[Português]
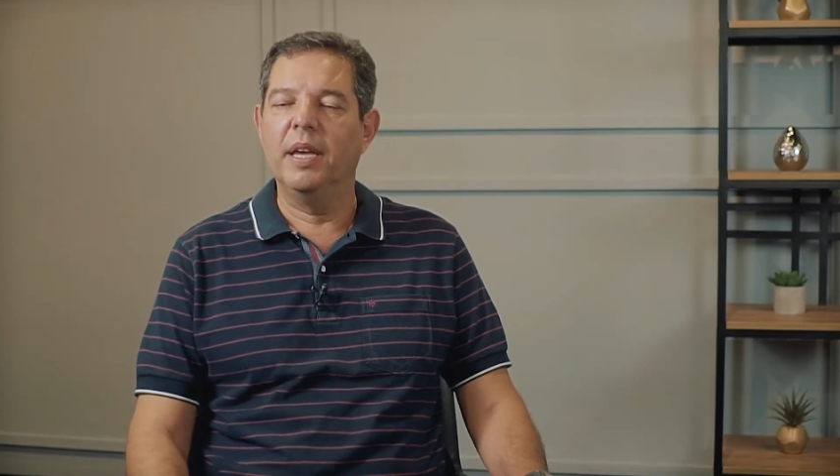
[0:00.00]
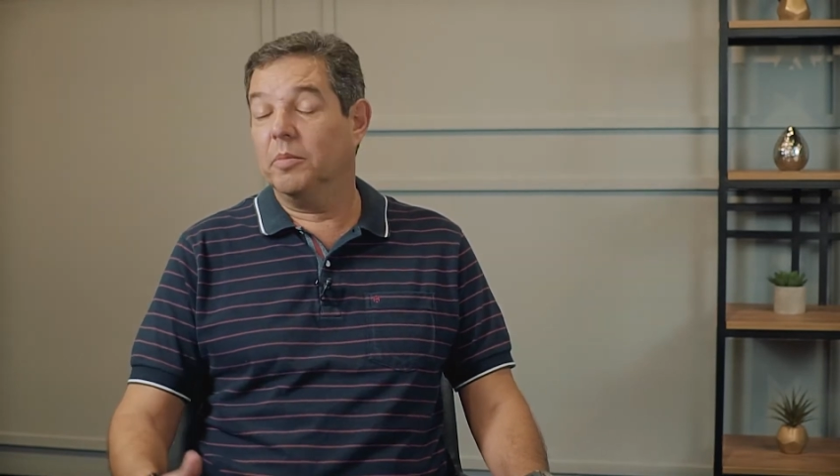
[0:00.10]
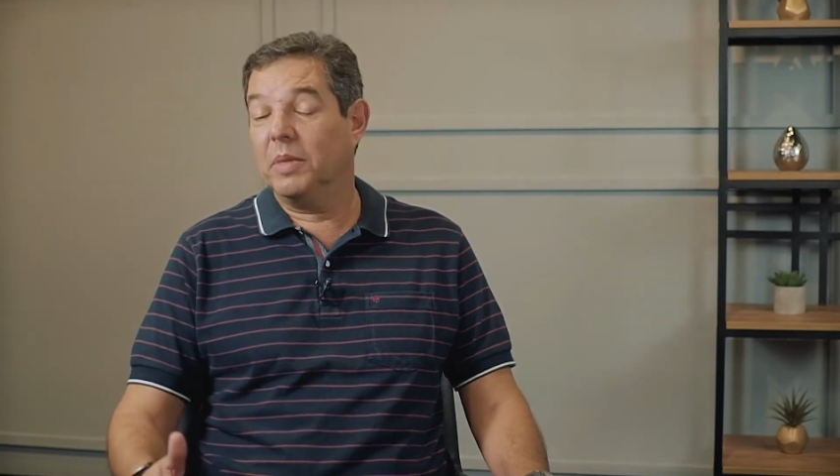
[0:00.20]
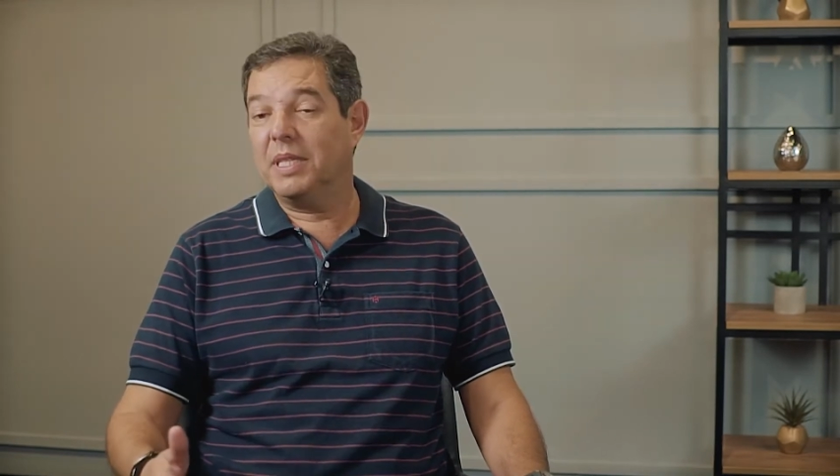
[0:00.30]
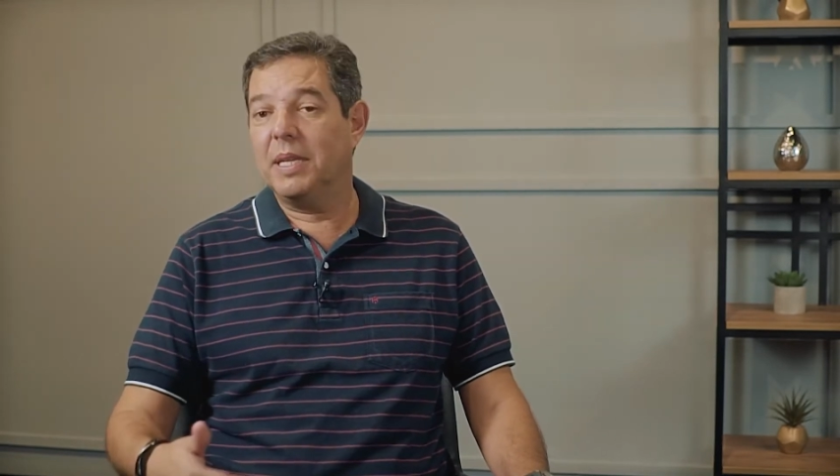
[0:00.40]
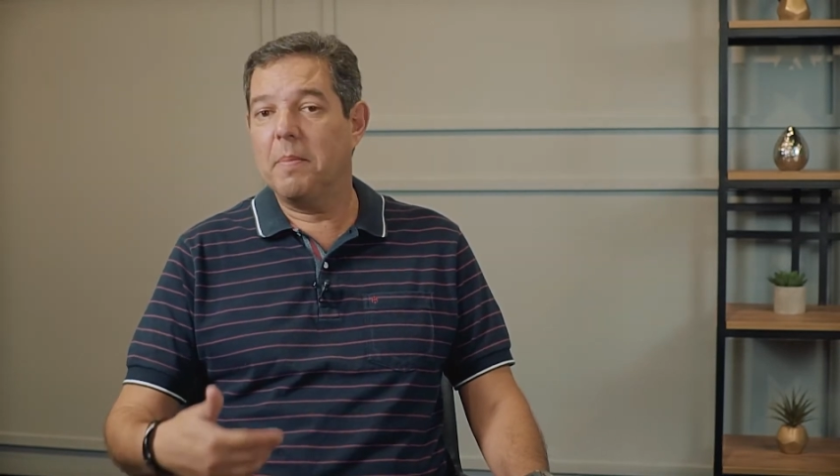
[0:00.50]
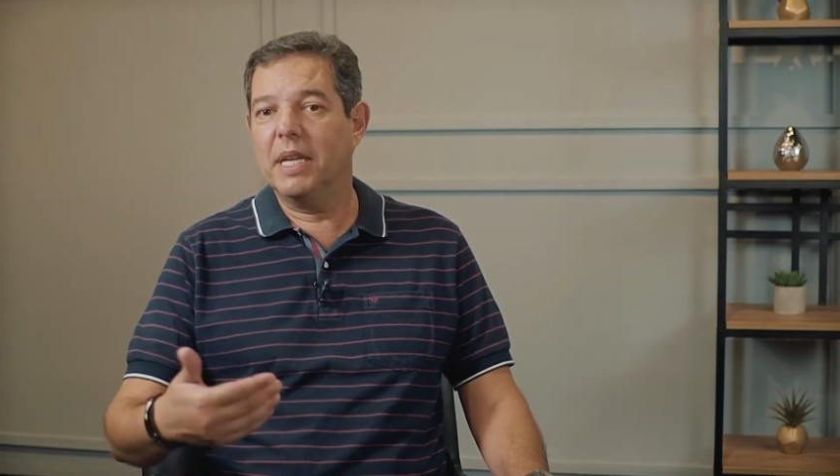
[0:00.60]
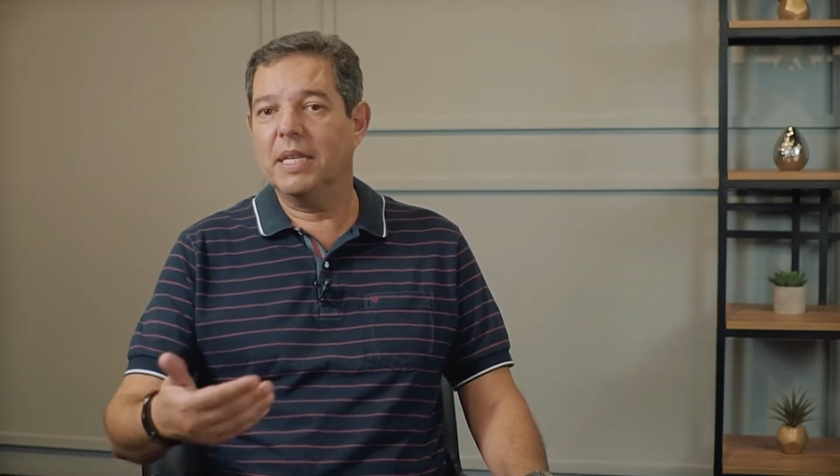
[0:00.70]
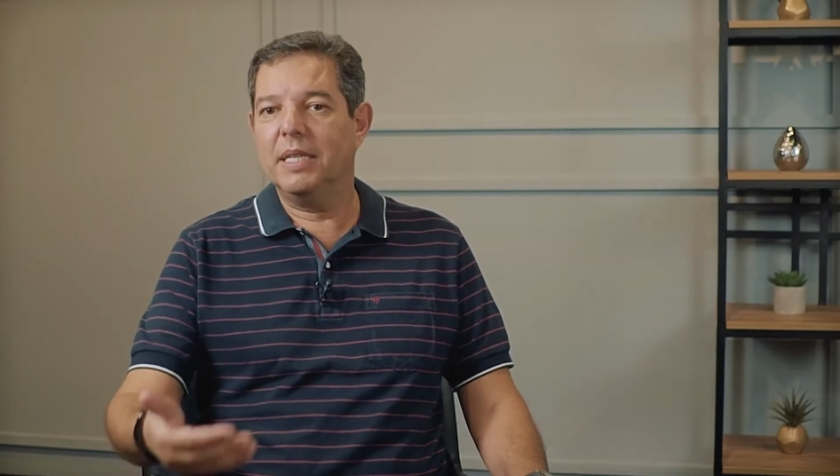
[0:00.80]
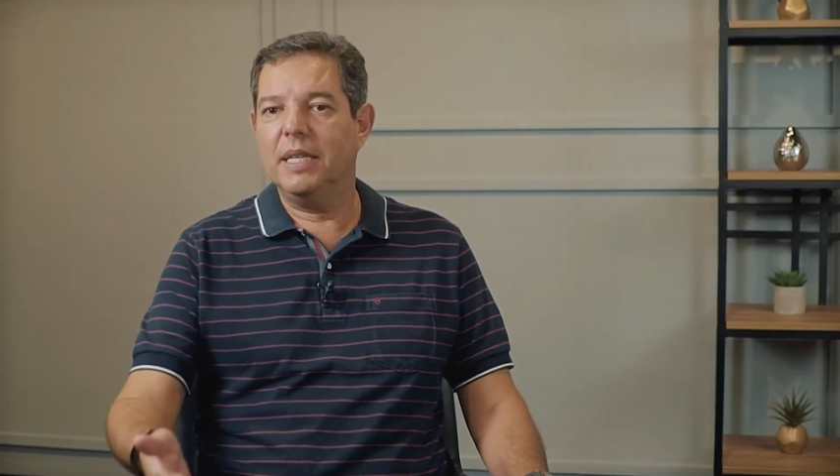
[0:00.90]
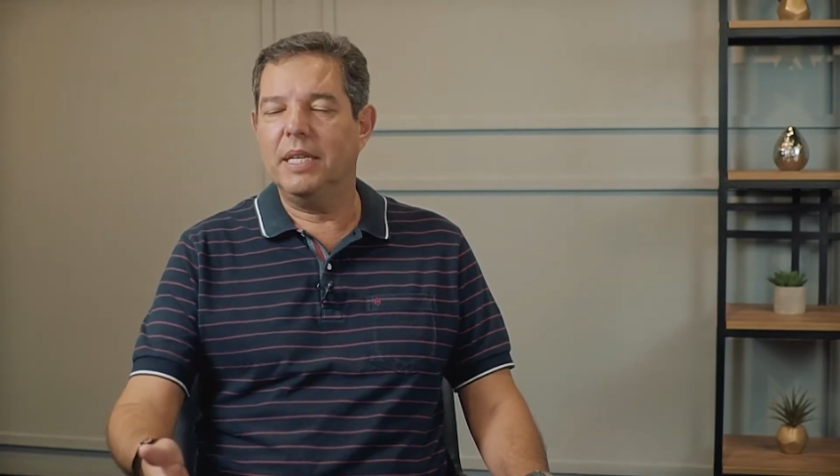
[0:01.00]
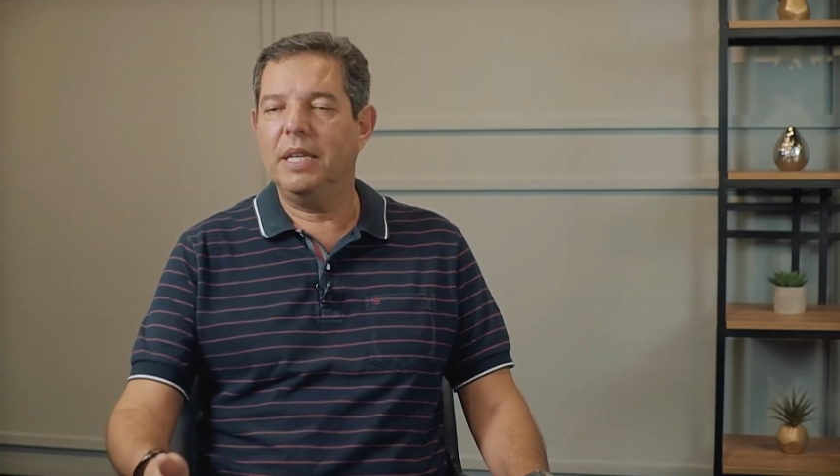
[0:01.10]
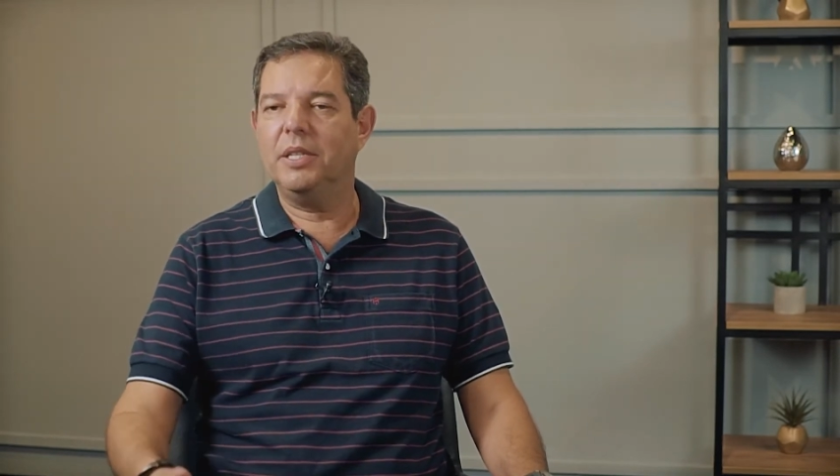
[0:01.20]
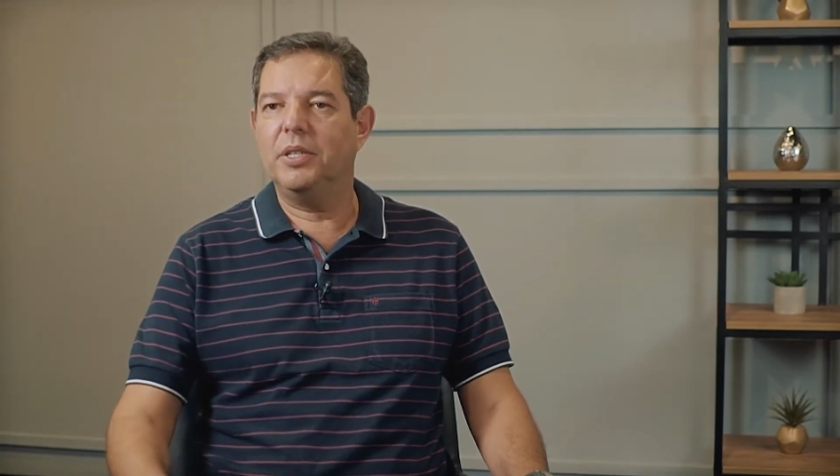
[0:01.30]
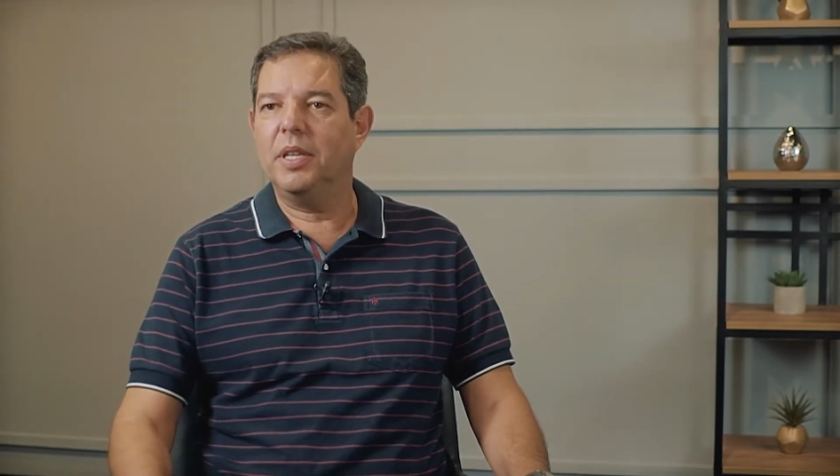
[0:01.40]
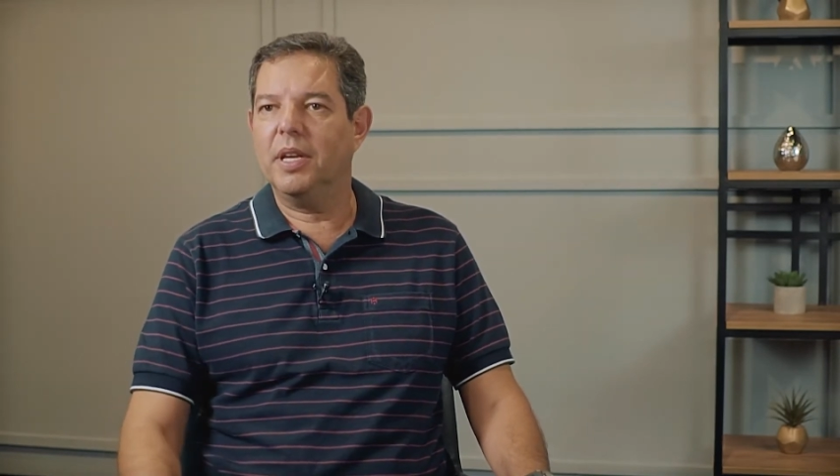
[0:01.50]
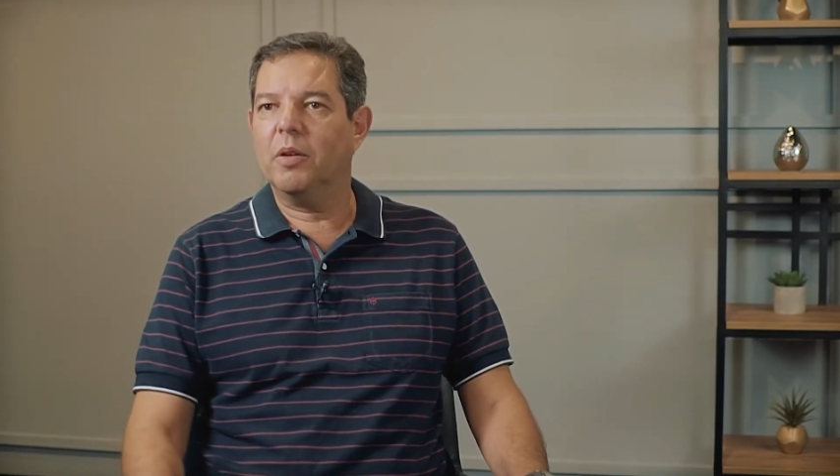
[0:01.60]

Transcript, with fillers: Uma semana seguinte te,